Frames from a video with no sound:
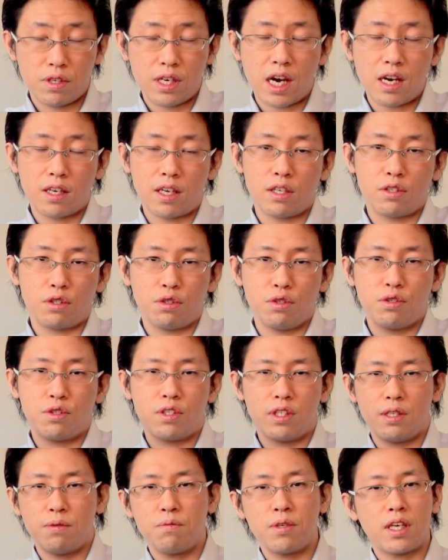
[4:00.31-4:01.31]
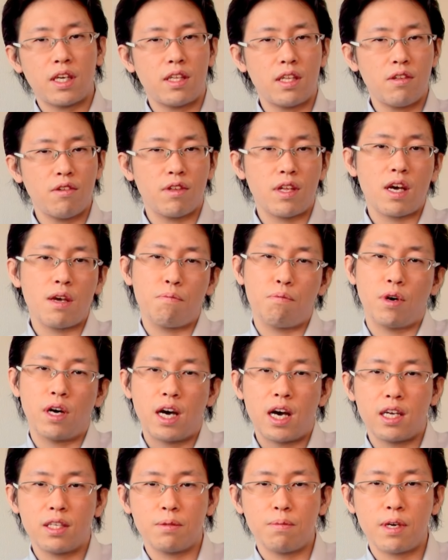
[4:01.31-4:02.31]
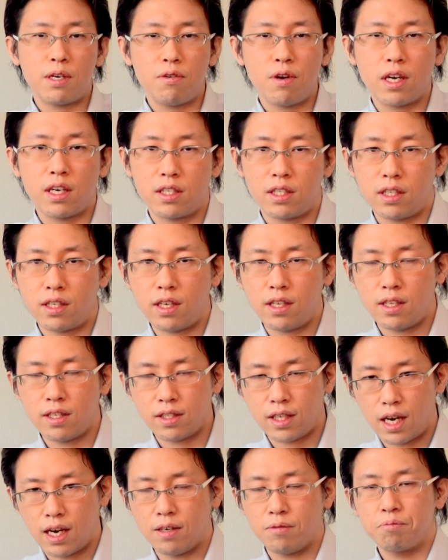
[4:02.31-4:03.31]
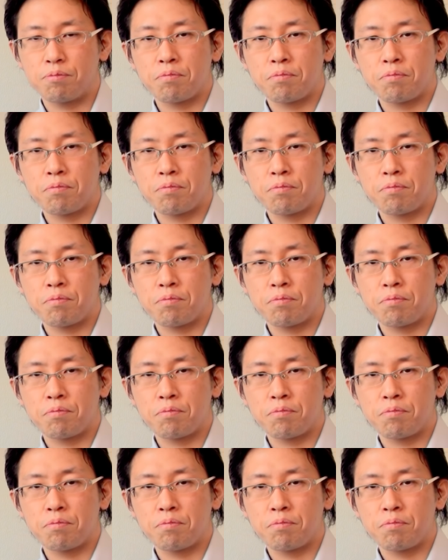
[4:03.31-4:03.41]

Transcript: 婦関係修復に向けての第一歩が始まるわけじゃないですか。